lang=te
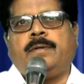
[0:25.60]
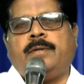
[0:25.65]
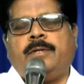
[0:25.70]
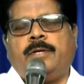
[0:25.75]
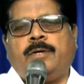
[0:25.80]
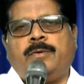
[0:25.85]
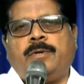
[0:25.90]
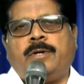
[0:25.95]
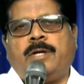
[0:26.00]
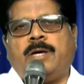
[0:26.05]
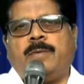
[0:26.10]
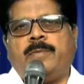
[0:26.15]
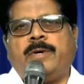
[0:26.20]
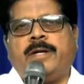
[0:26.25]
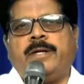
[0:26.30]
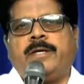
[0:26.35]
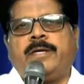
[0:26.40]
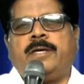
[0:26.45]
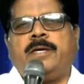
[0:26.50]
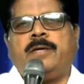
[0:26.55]
దేవుని
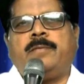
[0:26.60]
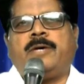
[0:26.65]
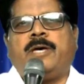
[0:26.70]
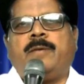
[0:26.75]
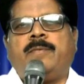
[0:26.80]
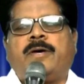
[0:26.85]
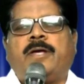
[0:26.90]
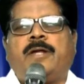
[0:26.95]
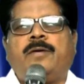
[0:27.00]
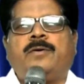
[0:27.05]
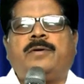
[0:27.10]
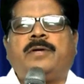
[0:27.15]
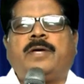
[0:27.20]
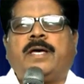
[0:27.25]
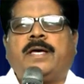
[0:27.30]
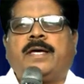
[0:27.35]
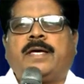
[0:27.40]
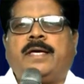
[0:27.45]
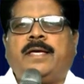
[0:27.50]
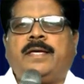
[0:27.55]
నామానికి మహిమ కలుగును
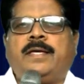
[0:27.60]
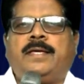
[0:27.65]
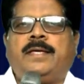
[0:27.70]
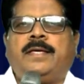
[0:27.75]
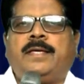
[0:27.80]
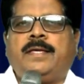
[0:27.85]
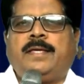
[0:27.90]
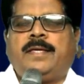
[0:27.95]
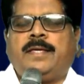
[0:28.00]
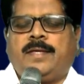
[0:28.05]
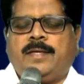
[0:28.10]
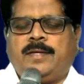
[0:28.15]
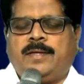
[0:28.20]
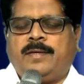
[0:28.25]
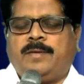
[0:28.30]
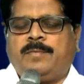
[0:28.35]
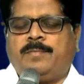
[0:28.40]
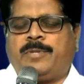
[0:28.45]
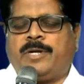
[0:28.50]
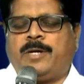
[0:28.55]
గాక
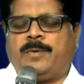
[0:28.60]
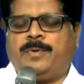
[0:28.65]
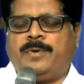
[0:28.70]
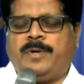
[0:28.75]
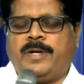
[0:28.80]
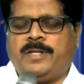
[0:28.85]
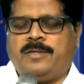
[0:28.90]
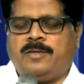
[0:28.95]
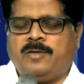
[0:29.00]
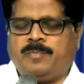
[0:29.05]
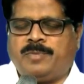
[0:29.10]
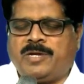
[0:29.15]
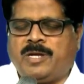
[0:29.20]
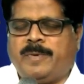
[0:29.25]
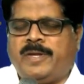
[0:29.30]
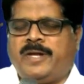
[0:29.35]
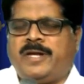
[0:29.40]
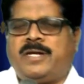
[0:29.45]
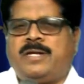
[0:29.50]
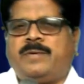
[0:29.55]
ప్రభునందు
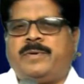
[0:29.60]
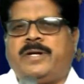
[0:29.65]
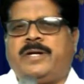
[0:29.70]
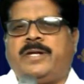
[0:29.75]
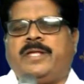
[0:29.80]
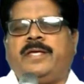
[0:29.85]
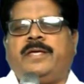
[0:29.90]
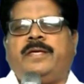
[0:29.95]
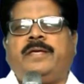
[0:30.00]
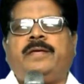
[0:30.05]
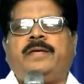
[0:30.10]
ప్రేమైనటువంటి